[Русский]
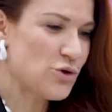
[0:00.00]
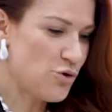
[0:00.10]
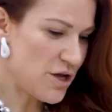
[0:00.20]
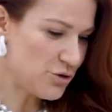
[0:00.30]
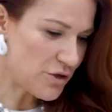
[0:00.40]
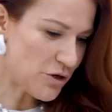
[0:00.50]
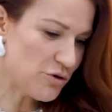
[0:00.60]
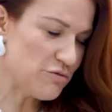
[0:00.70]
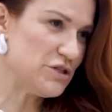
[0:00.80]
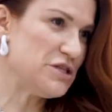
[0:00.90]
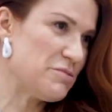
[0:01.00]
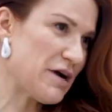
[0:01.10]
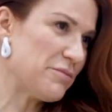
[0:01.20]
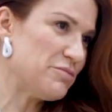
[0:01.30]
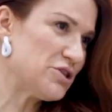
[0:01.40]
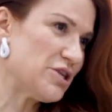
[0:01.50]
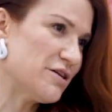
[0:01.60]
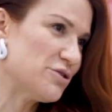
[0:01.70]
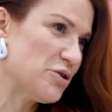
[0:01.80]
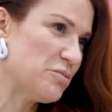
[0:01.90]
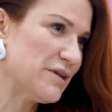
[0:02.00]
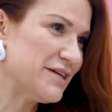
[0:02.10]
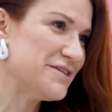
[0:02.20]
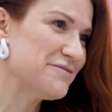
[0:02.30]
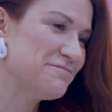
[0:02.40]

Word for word: Ну и оно такое вот, типа как пиджак, только платье.